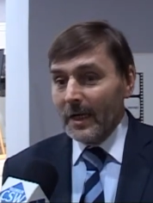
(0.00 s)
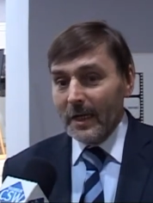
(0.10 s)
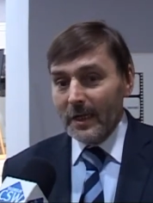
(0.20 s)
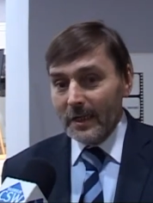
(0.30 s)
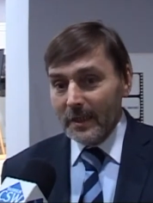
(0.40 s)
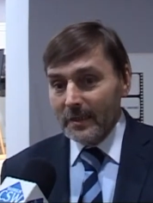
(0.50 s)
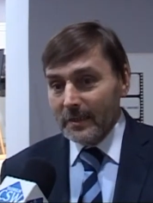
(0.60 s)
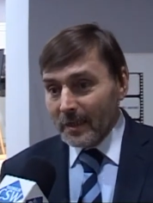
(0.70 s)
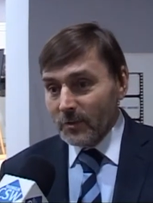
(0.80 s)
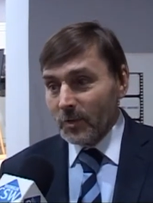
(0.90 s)
ale
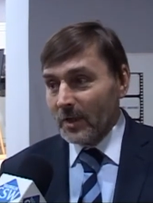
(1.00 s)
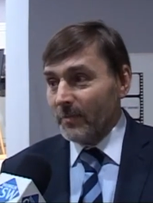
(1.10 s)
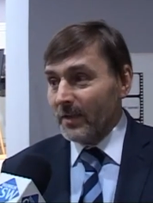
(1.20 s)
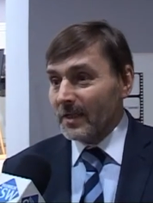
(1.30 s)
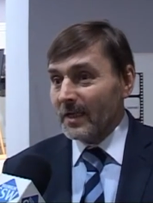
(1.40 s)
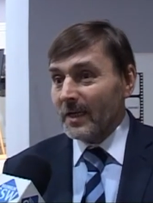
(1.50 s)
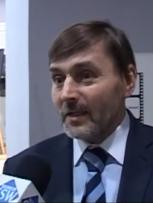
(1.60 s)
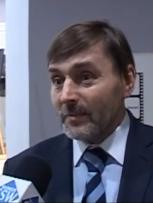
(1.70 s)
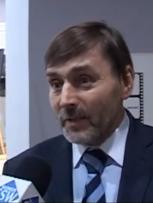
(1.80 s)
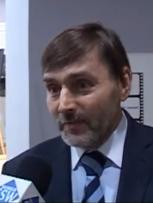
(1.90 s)
tak duża
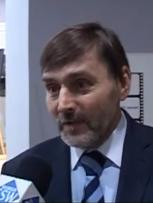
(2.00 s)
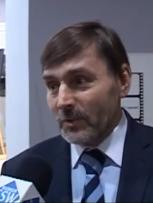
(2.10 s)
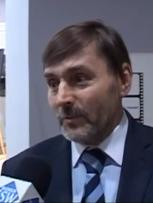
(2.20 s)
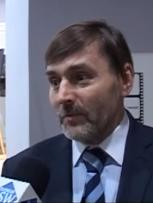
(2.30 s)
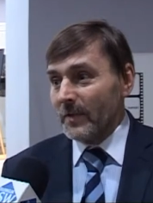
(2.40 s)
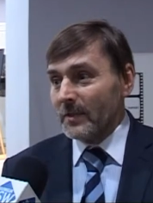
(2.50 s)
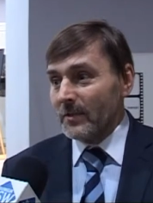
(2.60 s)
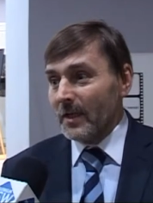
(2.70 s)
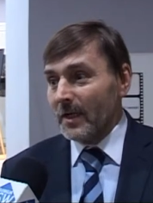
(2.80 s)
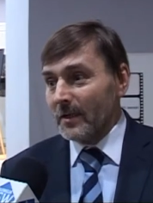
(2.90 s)
impreza sprawnie
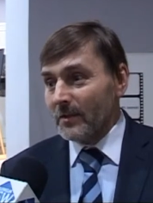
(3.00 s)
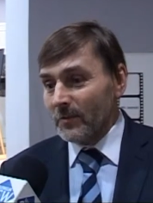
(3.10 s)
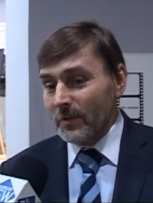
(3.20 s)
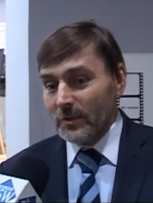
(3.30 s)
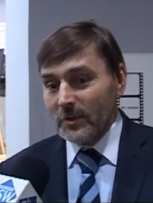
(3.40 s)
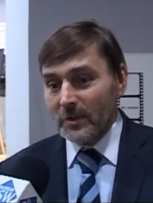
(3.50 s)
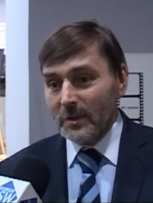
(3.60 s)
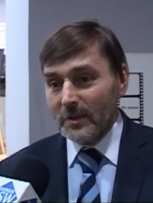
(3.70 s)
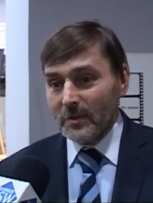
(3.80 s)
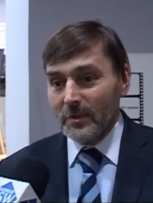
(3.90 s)
przeprowadzona dowodzi
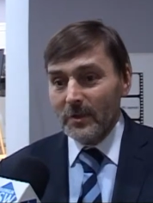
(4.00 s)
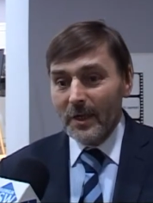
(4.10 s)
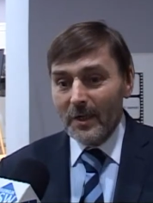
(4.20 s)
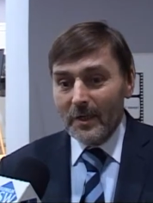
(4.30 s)
tylko